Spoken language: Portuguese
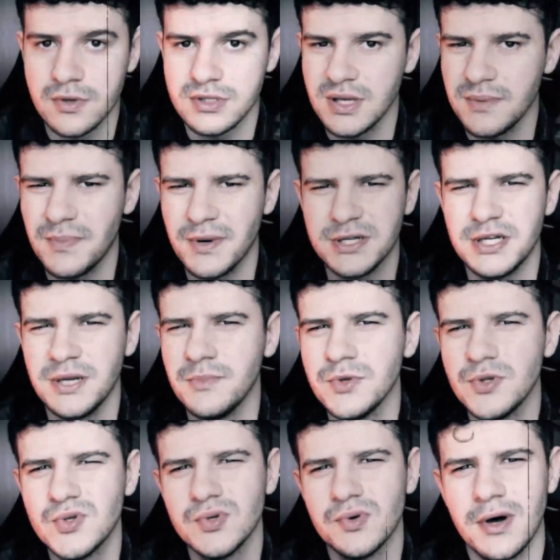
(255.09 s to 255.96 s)
Eu sempre achei
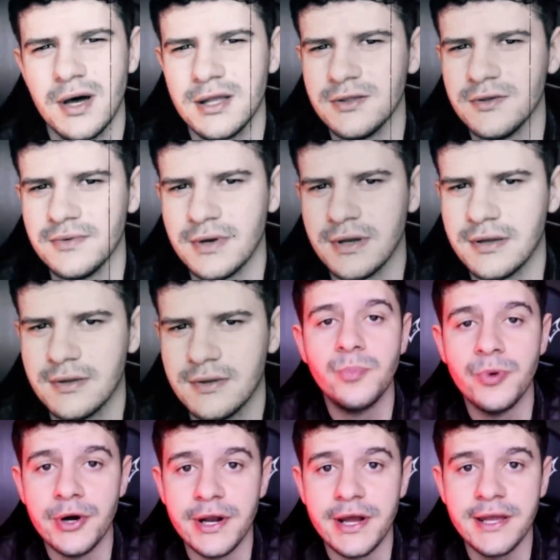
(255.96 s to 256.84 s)
muito zoado, velho.
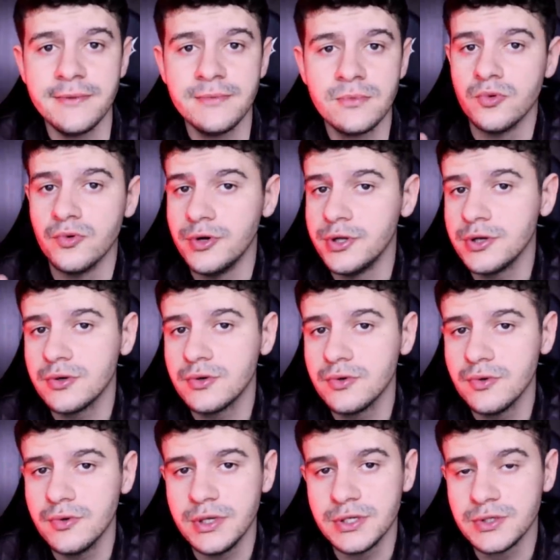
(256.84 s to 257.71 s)
Porém, o
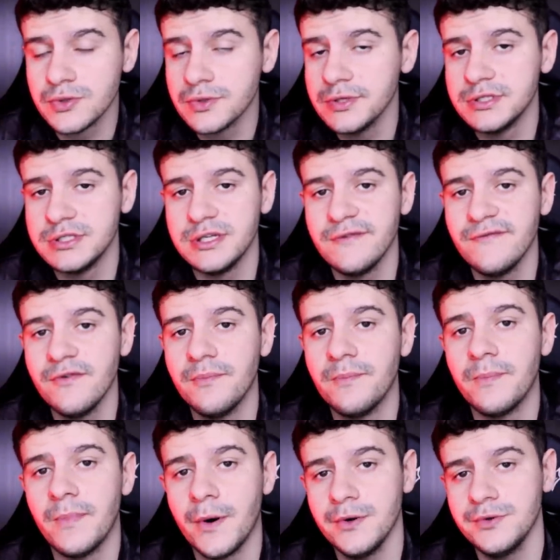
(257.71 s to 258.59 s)
único e exclusivo
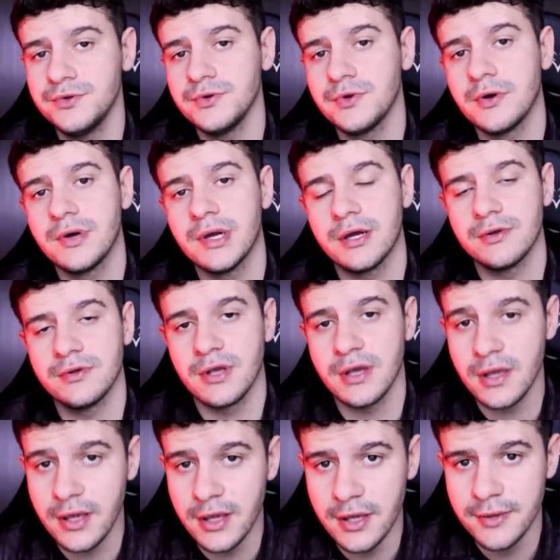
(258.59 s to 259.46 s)
ponto que eu quero
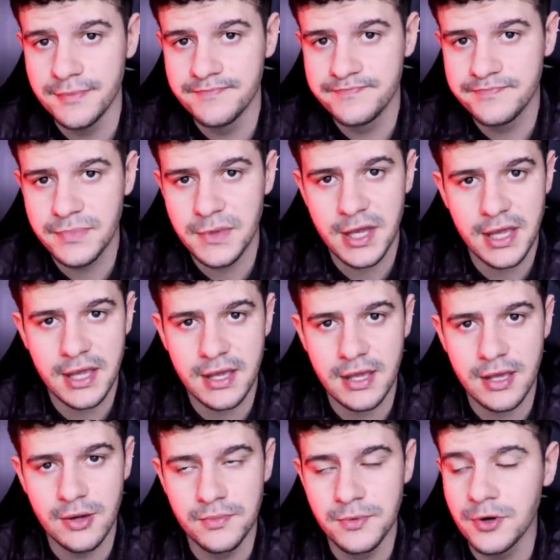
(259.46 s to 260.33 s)
daqui é
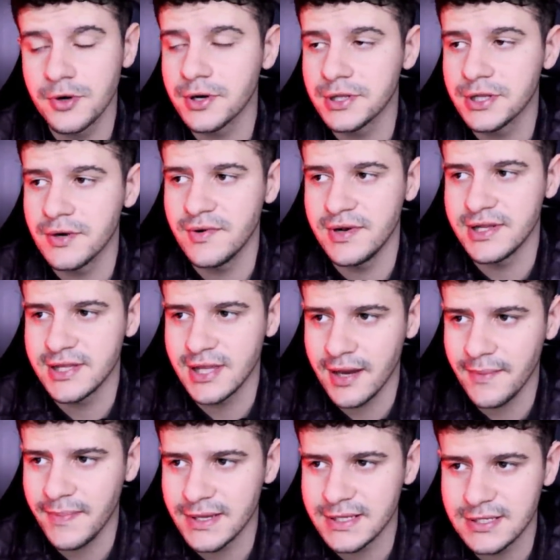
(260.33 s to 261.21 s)
que o meu canal ele
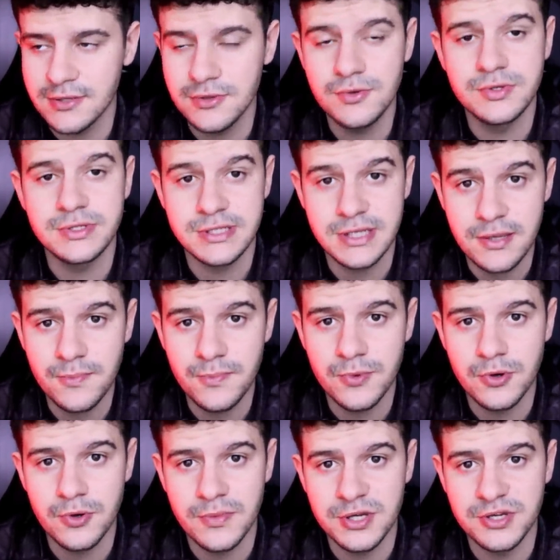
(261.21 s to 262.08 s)
tá passando sim
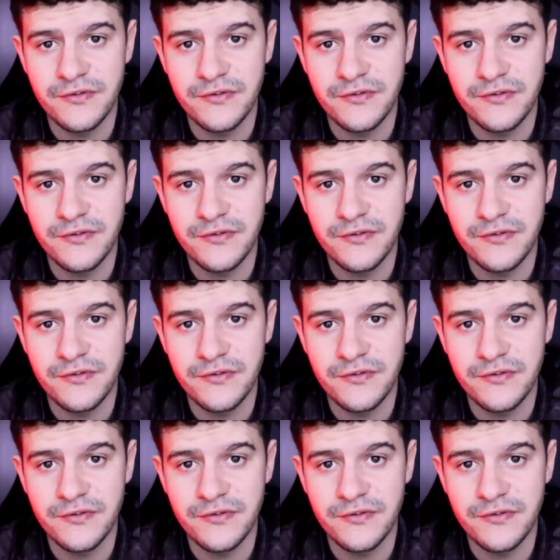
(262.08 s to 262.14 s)
por uma